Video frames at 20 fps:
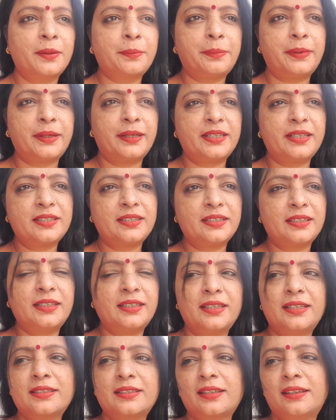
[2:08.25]
पर किसी
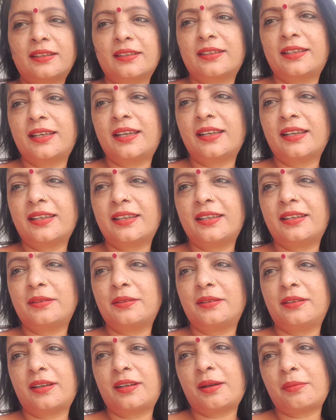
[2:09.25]
दिन ऐसा लगता है कि
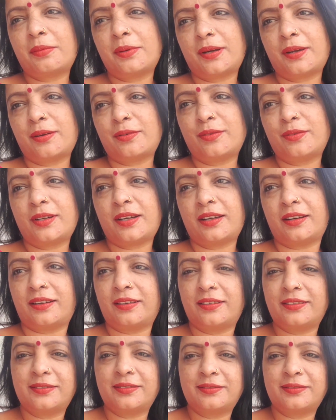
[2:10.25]
ना बनाऊँ खाना